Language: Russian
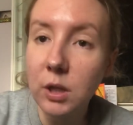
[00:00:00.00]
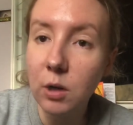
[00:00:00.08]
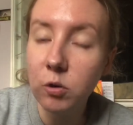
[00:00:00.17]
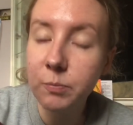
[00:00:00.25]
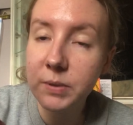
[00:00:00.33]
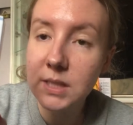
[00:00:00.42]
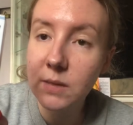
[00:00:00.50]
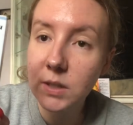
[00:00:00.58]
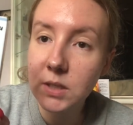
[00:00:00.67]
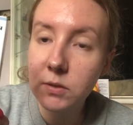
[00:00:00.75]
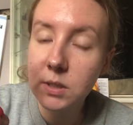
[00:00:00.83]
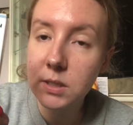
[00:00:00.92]
такую
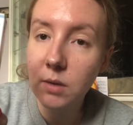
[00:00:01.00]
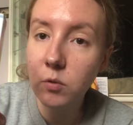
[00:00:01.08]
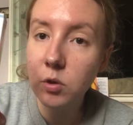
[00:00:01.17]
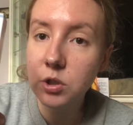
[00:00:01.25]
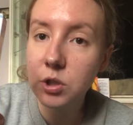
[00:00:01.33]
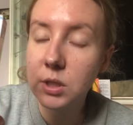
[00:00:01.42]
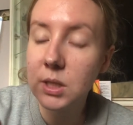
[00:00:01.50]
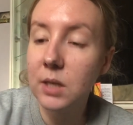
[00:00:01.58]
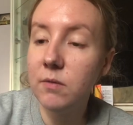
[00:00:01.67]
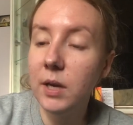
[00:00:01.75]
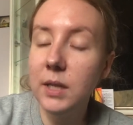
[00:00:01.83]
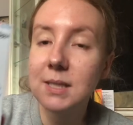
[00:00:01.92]
посоветовала заводчица,
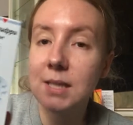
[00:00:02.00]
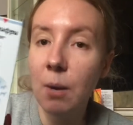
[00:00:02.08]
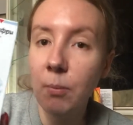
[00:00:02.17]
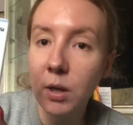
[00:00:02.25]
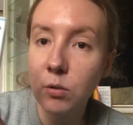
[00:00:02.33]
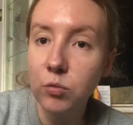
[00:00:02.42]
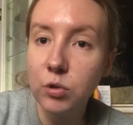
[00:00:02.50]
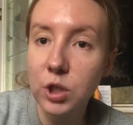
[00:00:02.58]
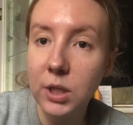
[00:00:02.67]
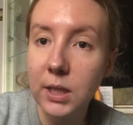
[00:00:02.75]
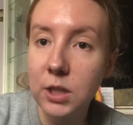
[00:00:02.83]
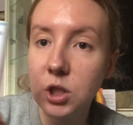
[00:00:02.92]
говорит, самое
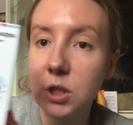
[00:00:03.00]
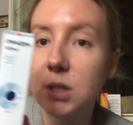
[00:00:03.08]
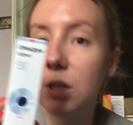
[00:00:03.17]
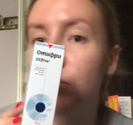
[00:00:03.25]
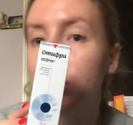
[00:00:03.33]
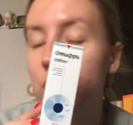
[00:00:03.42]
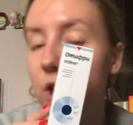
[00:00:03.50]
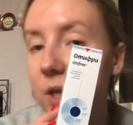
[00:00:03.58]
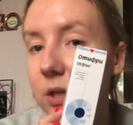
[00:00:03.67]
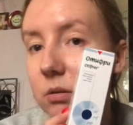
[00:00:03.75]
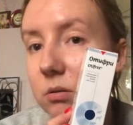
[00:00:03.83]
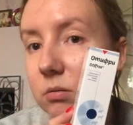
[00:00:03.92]
лучшее для чистки
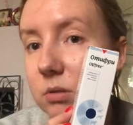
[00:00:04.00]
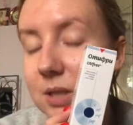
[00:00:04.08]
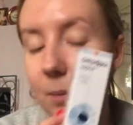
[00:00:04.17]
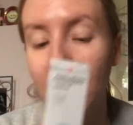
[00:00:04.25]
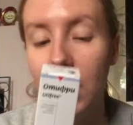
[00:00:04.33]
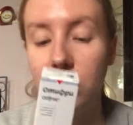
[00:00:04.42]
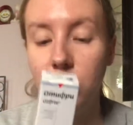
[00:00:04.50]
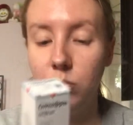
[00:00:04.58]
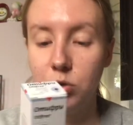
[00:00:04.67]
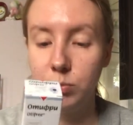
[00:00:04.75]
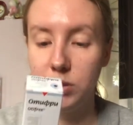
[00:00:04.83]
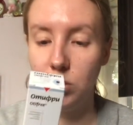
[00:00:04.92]
ушей э, собак. Ну,
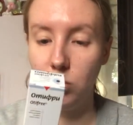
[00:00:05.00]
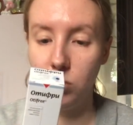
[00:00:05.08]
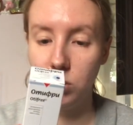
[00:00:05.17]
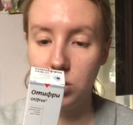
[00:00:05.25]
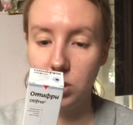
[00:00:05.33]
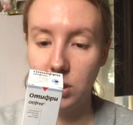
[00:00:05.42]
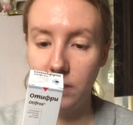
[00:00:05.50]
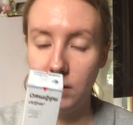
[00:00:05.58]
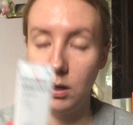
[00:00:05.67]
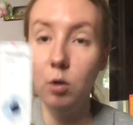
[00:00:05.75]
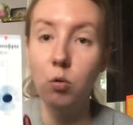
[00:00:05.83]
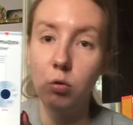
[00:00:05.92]
может быть, и кошек,
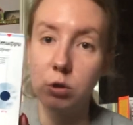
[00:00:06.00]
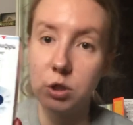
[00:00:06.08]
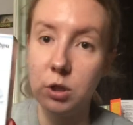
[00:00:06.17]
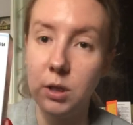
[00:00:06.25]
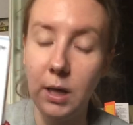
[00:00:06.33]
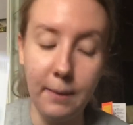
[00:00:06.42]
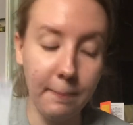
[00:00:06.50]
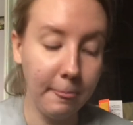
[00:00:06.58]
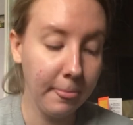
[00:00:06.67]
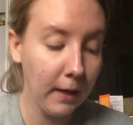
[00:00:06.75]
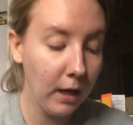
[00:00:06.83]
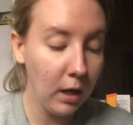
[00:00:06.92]
наверное, и кошек, да.
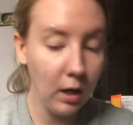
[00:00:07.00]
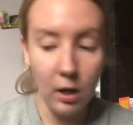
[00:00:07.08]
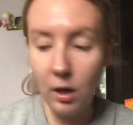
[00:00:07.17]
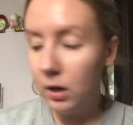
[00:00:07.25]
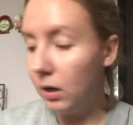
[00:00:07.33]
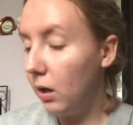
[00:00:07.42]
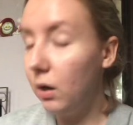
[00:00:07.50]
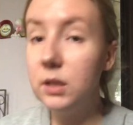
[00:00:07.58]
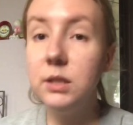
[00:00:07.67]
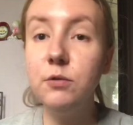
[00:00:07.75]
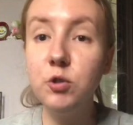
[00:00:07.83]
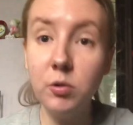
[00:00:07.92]

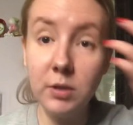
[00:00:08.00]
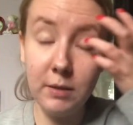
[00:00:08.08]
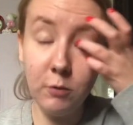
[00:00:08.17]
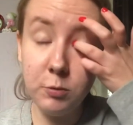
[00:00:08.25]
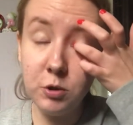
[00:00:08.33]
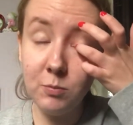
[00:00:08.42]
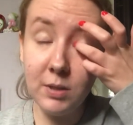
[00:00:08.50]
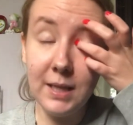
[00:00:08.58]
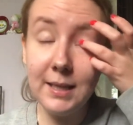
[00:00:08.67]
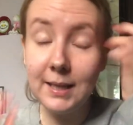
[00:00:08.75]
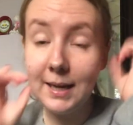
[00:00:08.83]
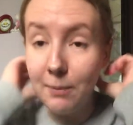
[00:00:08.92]
Девчонки, в общем,
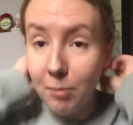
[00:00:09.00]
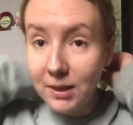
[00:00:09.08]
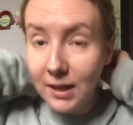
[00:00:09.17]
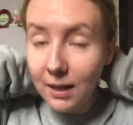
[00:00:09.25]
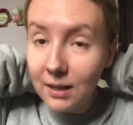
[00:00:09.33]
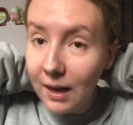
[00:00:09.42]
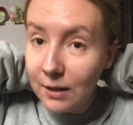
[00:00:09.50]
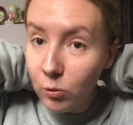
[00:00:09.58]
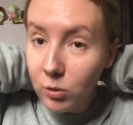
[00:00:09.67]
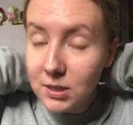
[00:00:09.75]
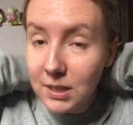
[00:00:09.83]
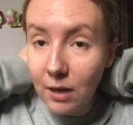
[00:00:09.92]
это такая
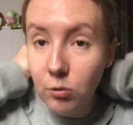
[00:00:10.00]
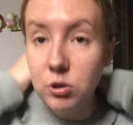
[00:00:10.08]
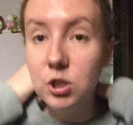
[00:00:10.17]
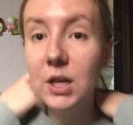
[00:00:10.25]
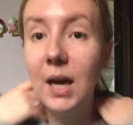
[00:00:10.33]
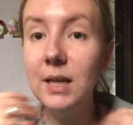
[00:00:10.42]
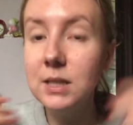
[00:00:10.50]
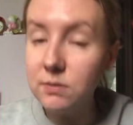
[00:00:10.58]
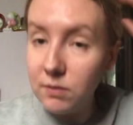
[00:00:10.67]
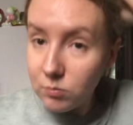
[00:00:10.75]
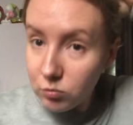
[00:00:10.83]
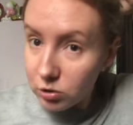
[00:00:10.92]
болталка-анонс, короче, я над
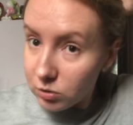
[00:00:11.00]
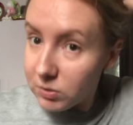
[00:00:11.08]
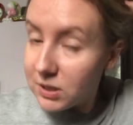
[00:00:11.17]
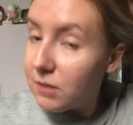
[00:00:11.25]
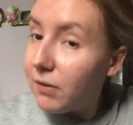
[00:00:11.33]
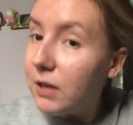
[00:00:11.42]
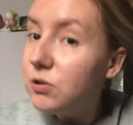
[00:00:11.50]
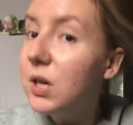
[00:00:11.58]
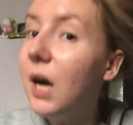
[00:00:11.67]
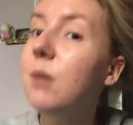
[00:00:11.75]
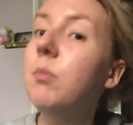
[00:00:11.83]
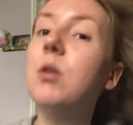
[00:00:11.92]
своим мужем издеваюсь
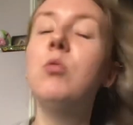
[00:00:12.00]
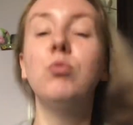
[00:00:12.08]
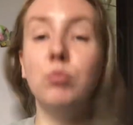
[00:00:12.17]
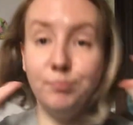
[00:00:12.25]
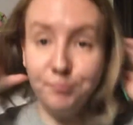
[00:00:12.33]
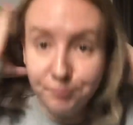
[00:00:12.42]
как могу.